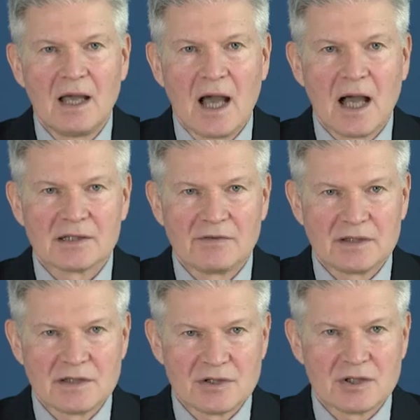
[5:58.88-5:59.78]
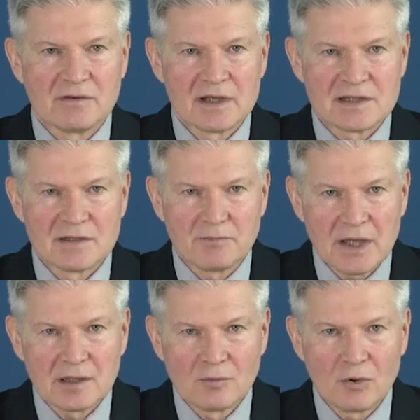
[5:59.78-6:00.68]
а к
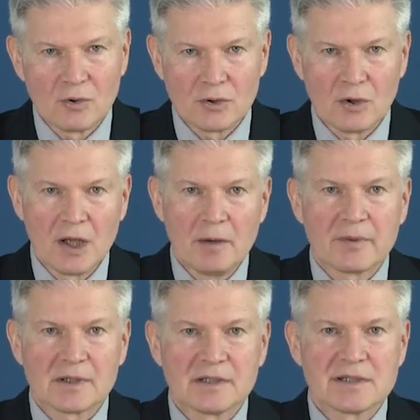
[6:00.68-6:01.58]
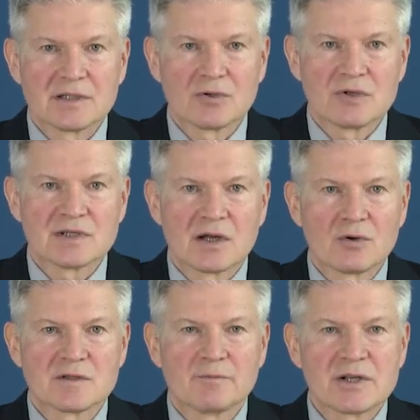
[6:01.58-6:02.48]
2025 году прогнозируется
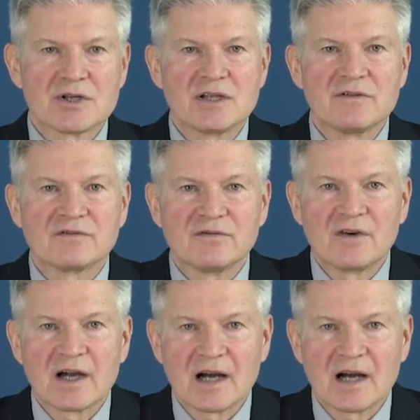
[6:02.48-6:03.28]
рост почти в два